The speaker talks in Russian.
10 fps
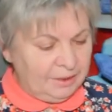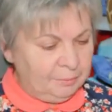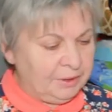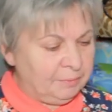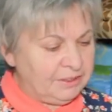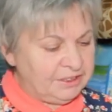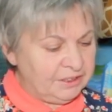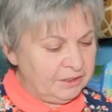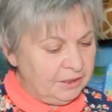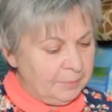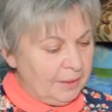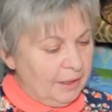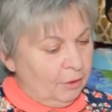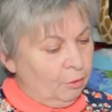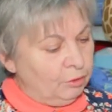от предпочтений
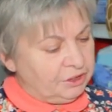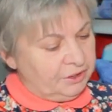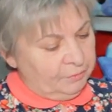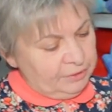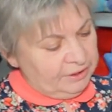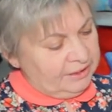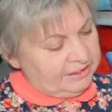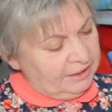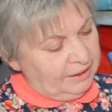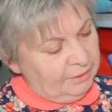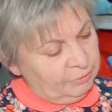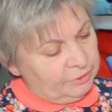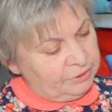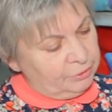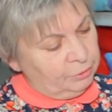кошки. Вот есть такая вот
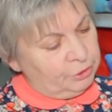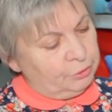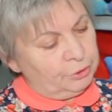цветочка,